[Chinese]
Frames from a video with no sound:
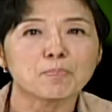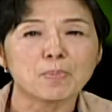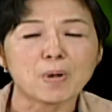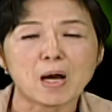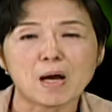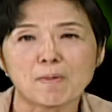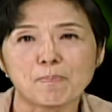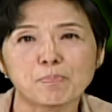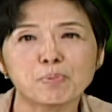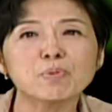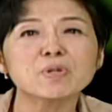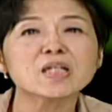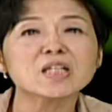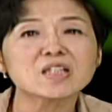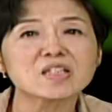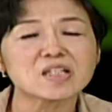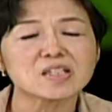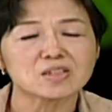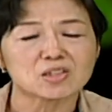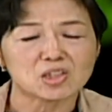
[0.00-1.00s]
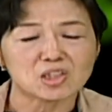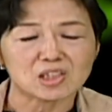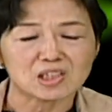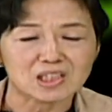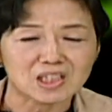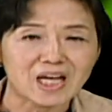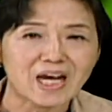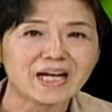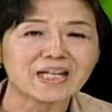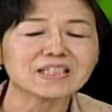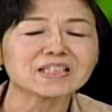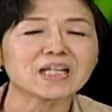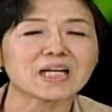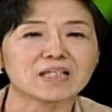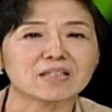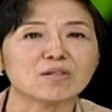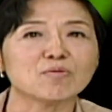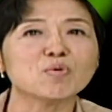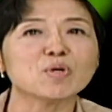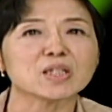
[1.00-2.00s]
呃，不一定是财
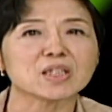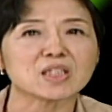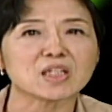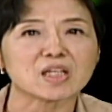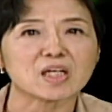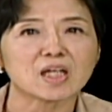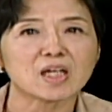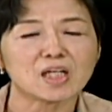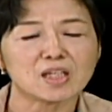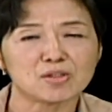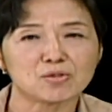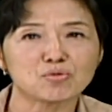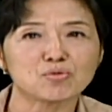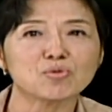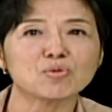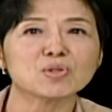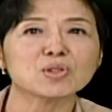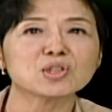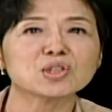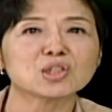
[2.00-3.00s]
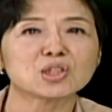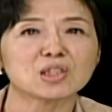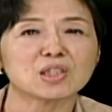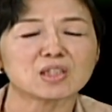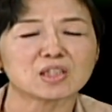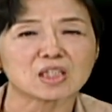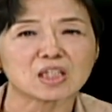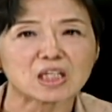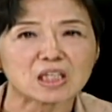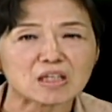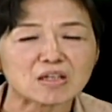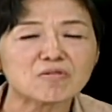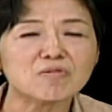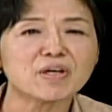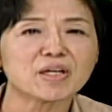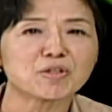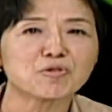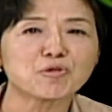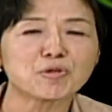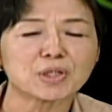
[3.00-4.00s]
产的问题，很多是你因
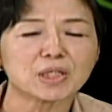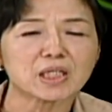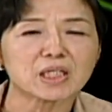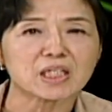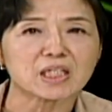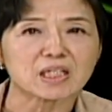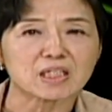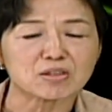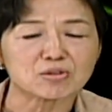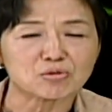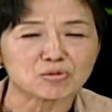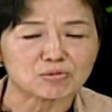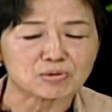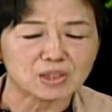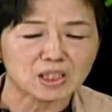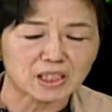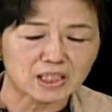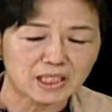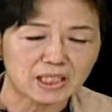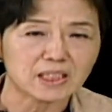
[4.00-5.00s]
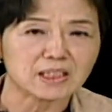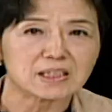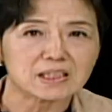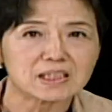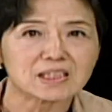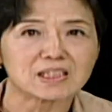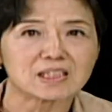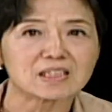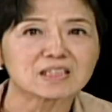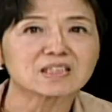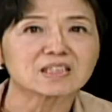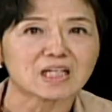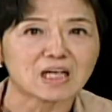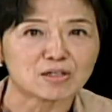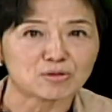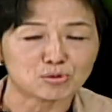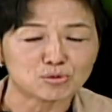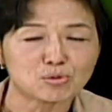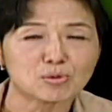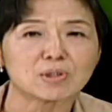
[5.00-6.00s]
为预立遗嘱，你可以及
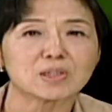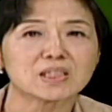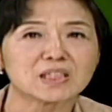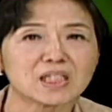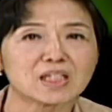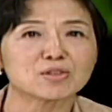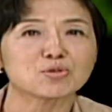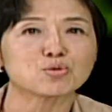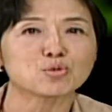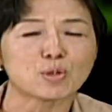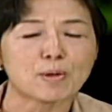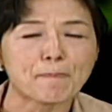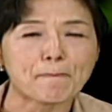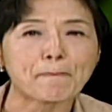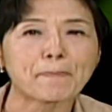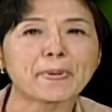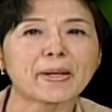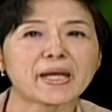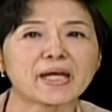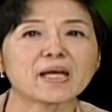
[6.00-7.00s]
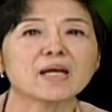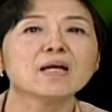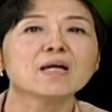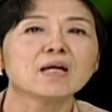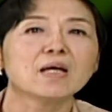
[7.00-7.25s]
早做一些准备。